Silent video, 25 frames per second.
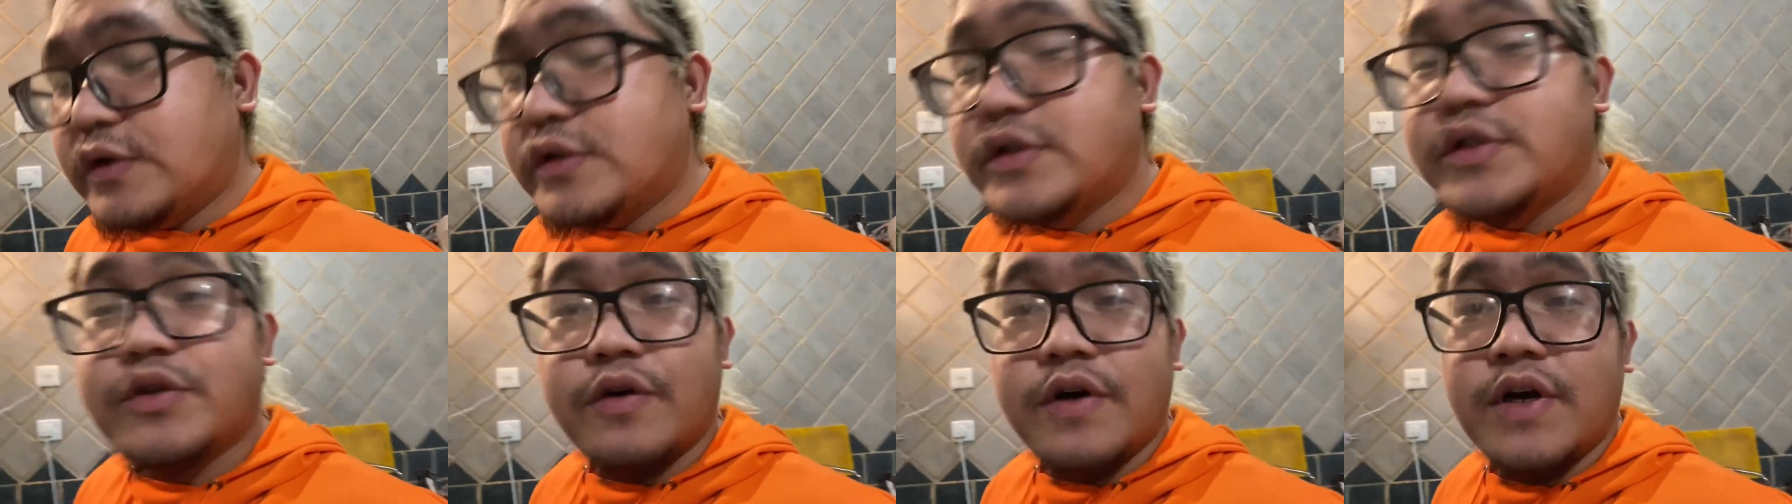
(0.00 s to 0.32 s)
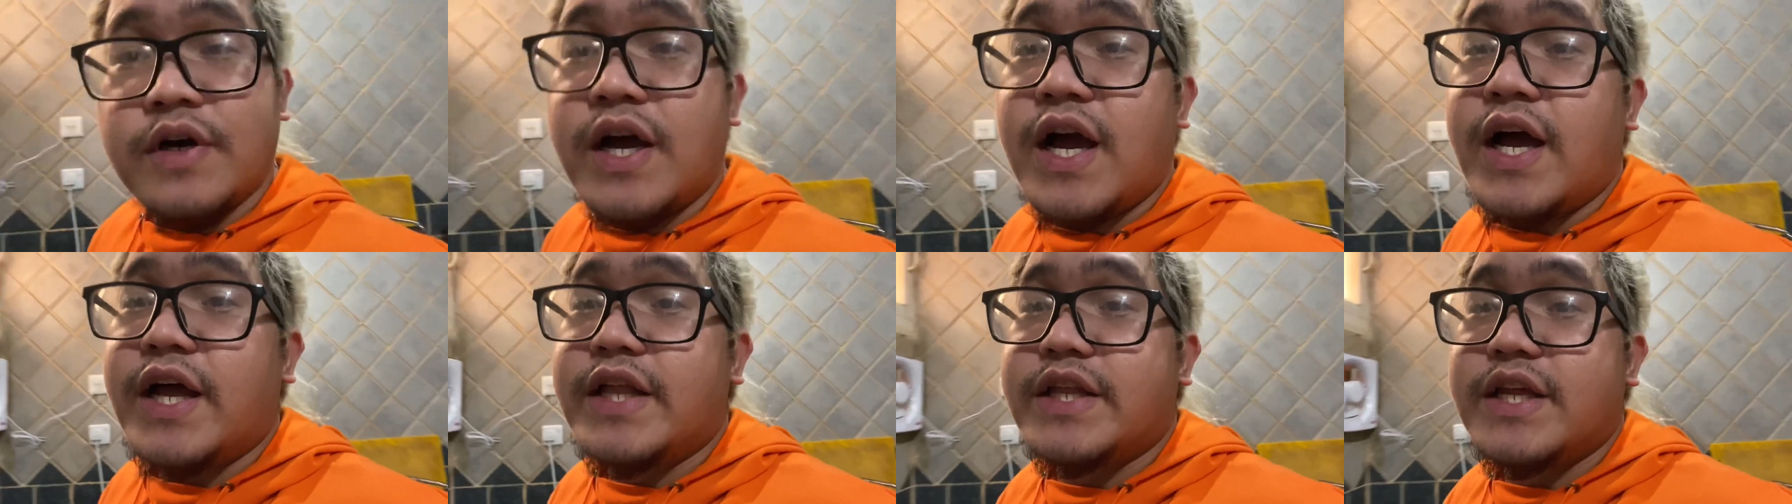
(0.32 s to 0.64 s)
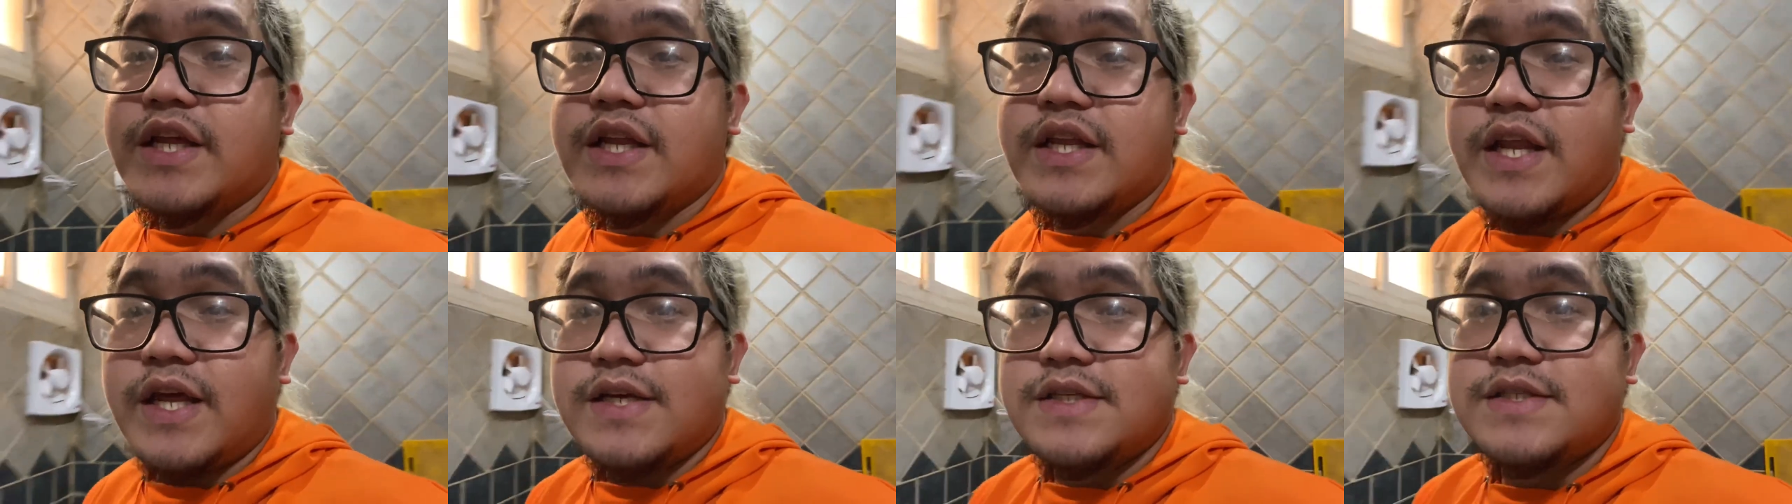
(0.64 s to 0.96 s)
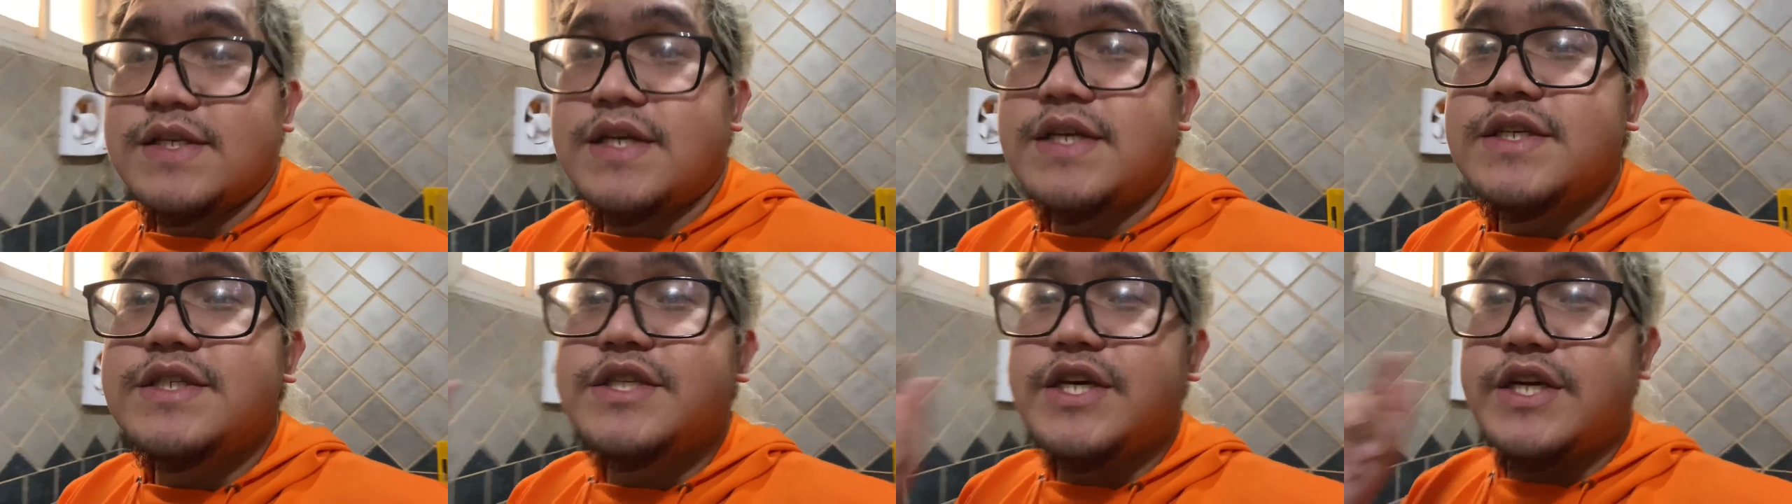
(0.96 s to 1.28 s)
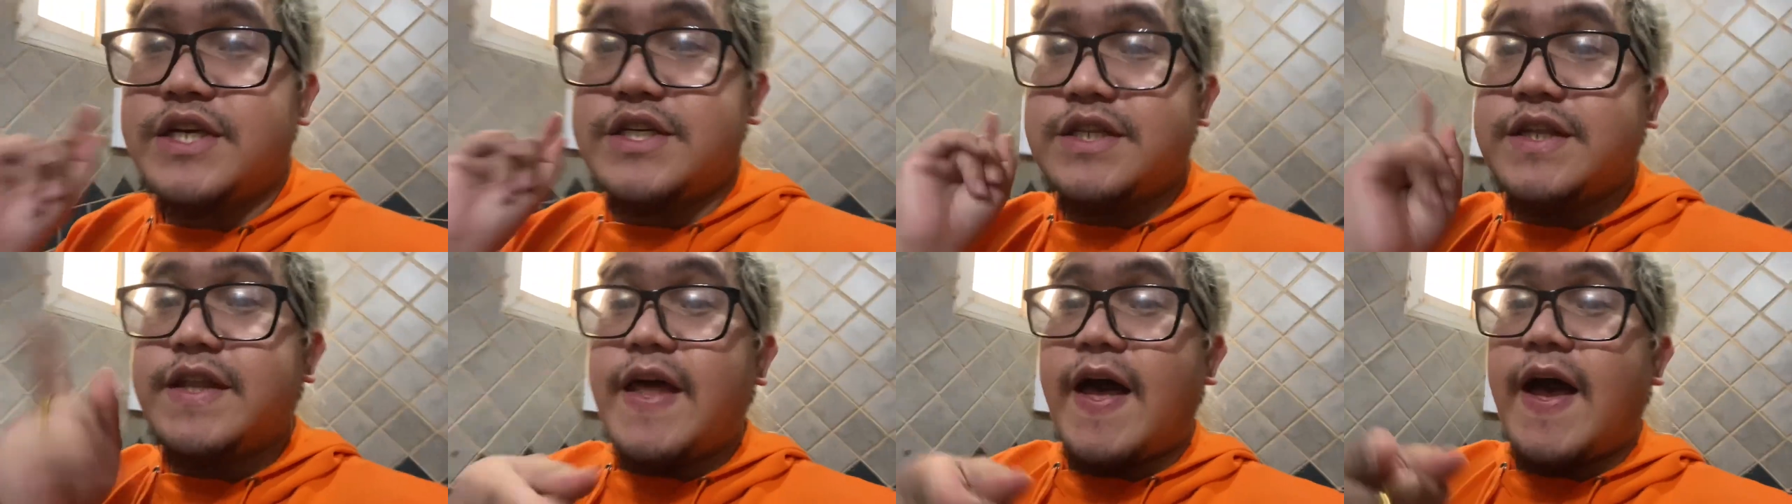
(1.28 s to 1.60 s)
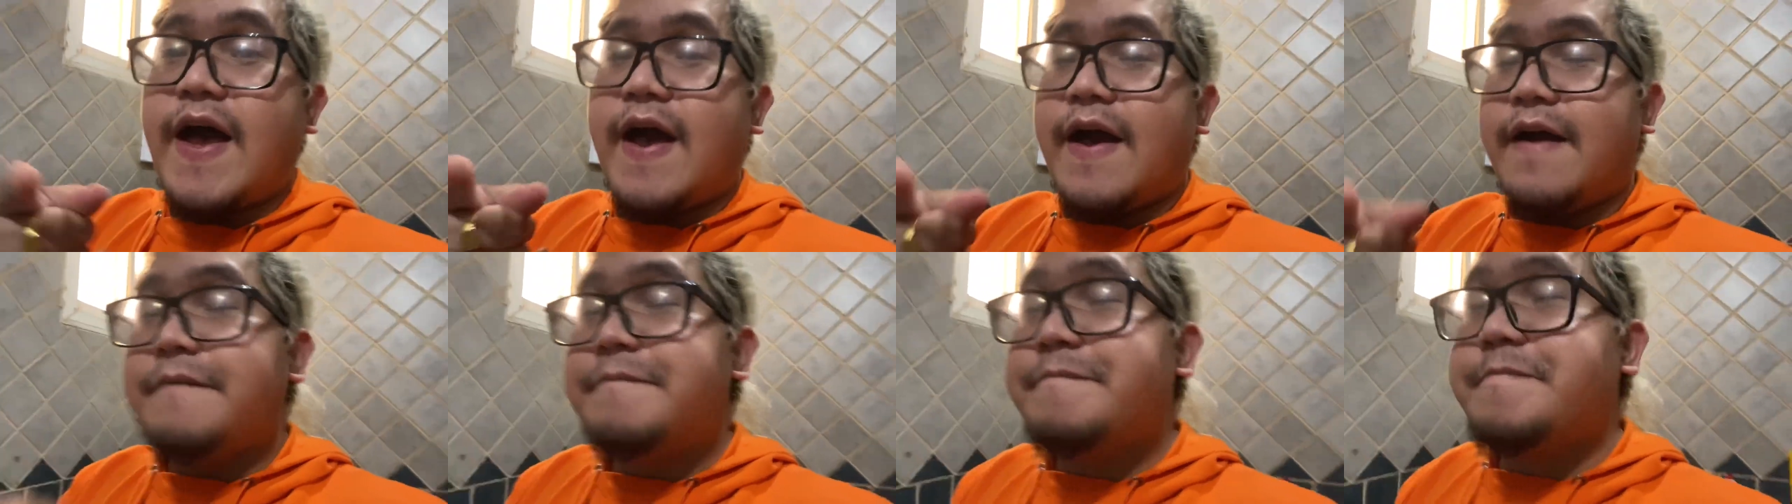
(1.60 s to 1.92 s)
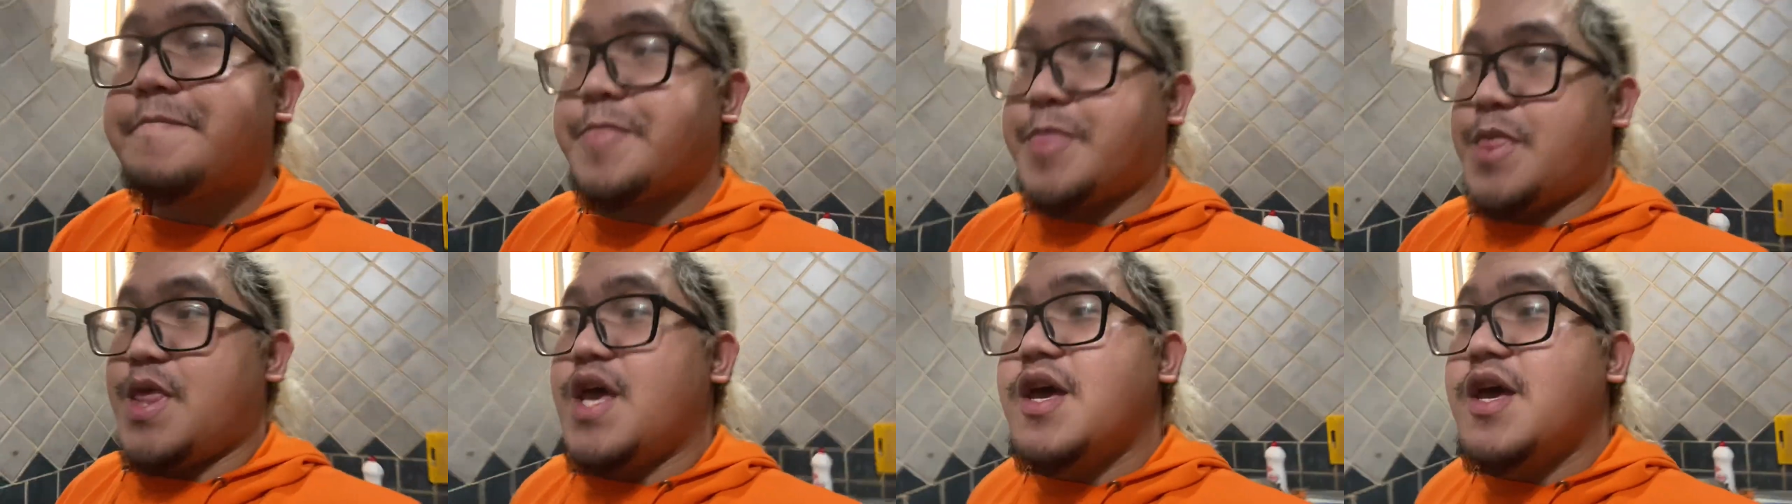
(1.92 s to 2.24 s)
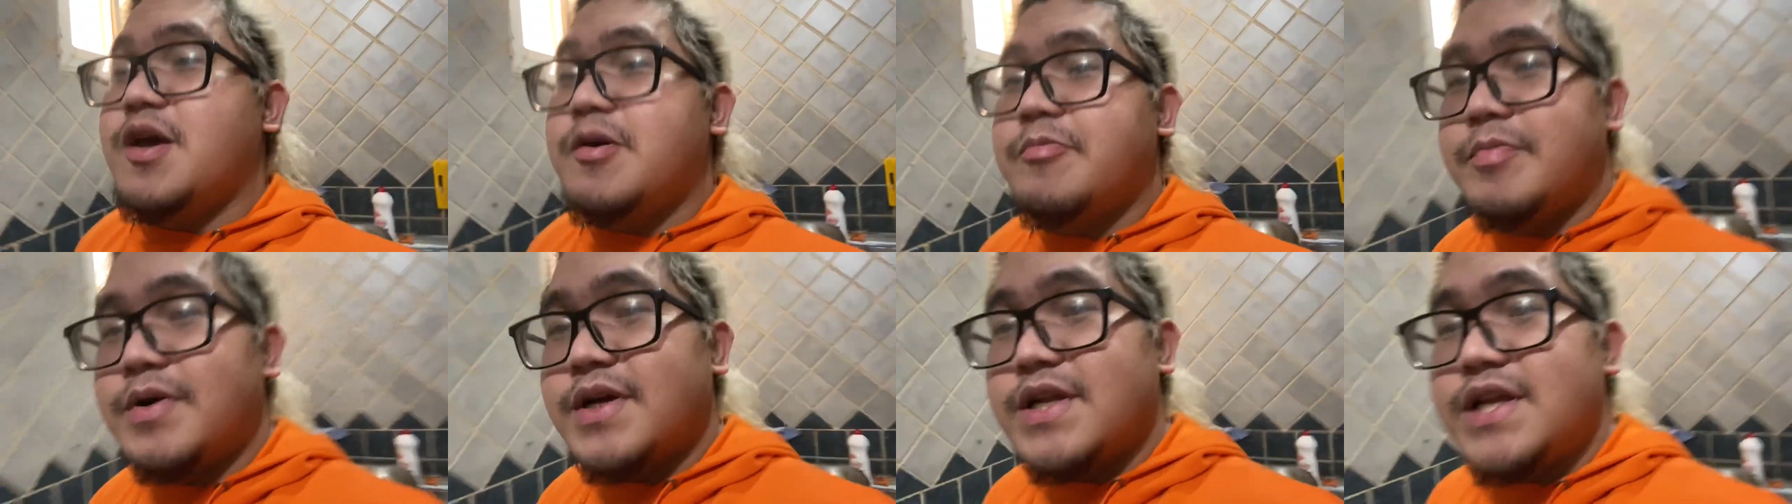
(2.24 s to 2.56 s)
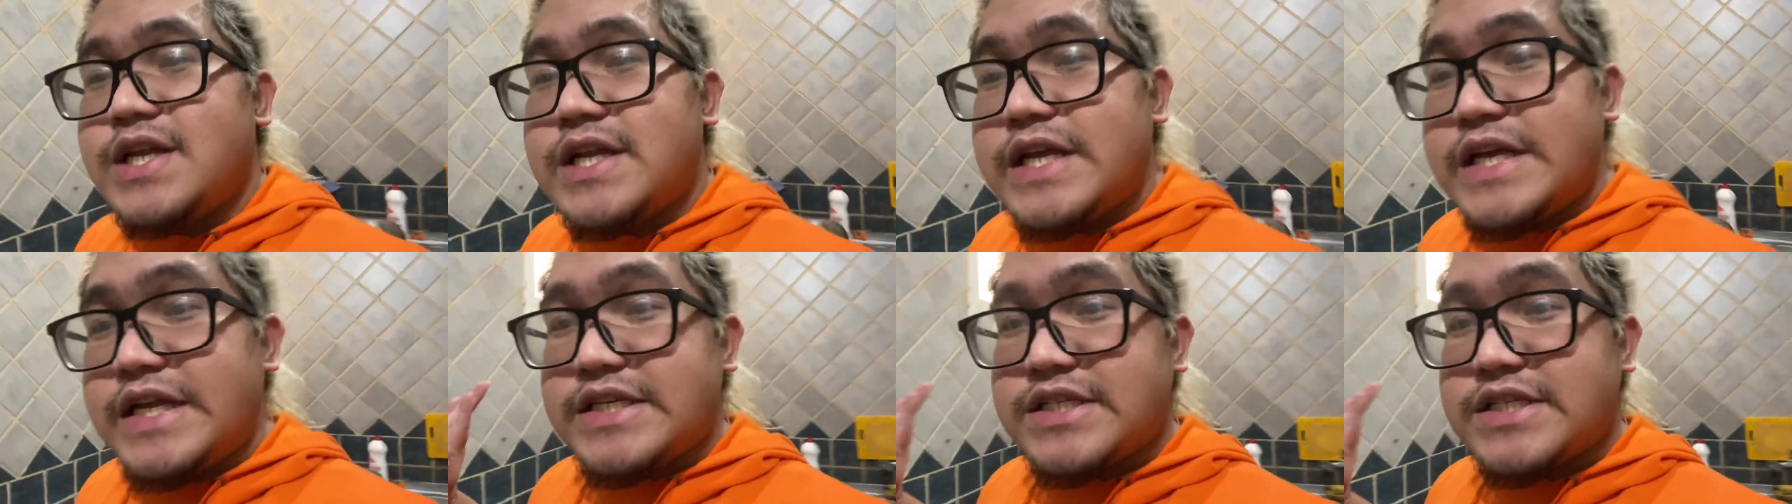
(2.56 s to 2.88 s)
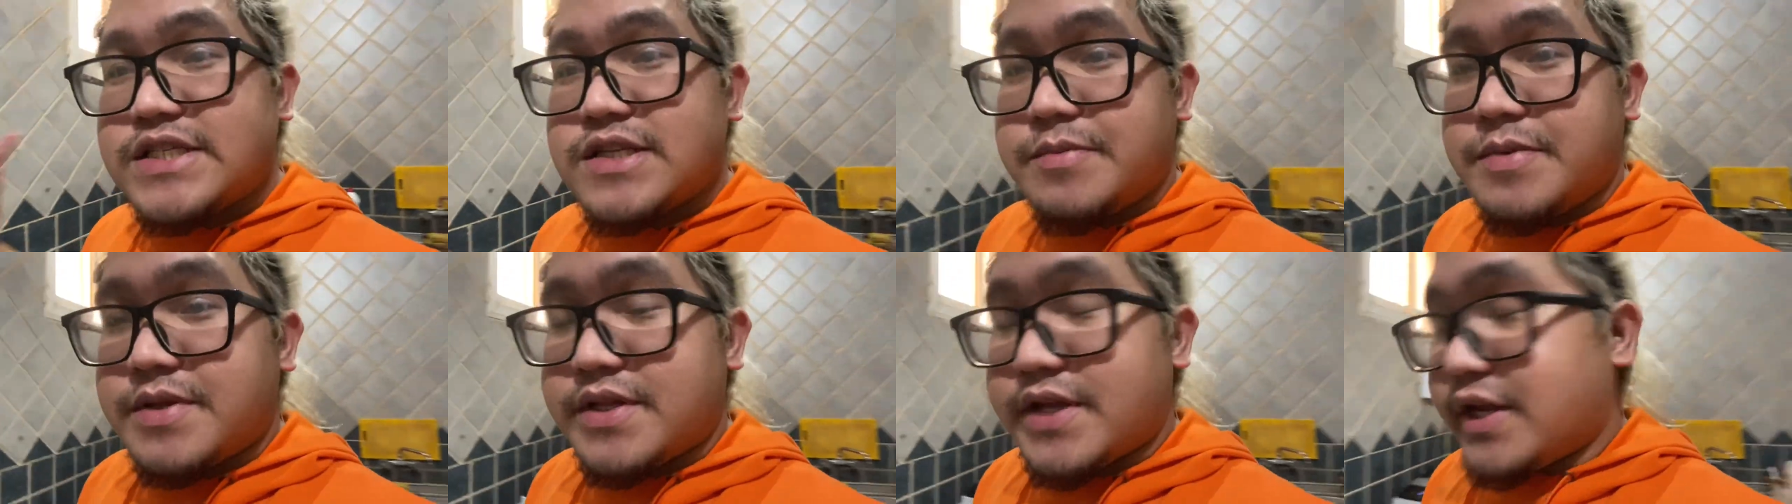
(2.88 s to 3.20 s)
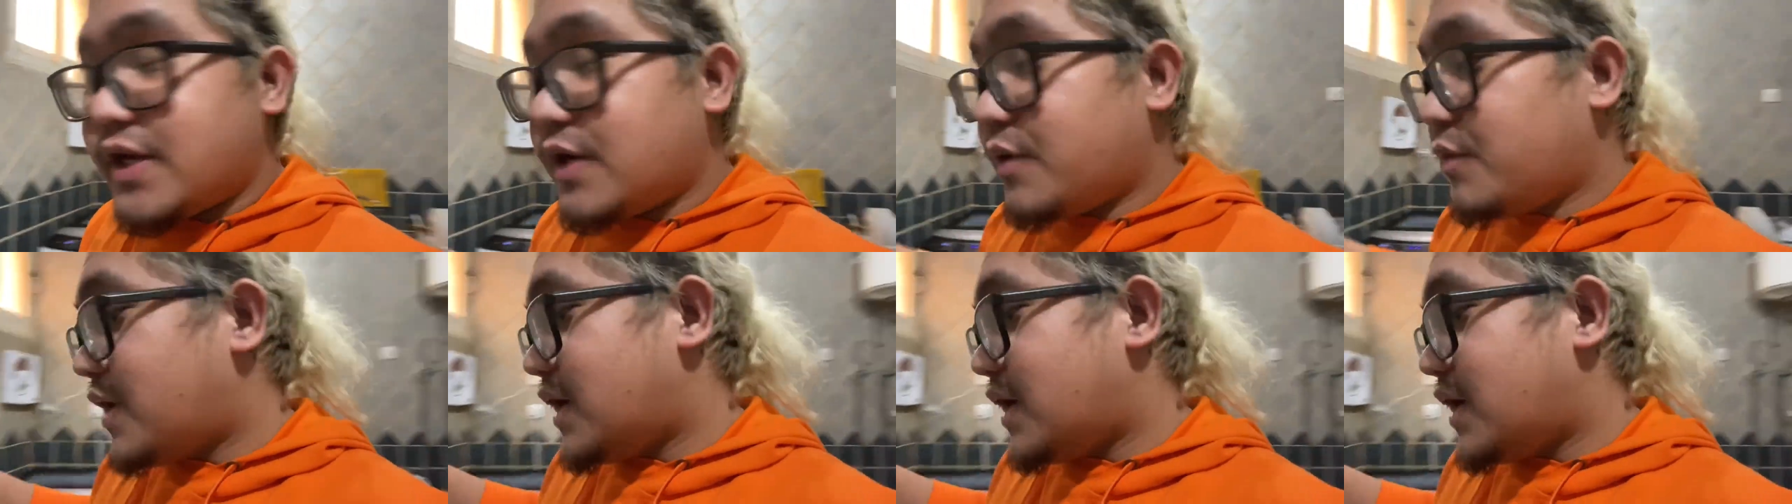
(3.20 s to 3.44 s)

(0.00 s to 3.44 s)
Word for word: So, ang ating next agenda, maglilinis naman tayo ng,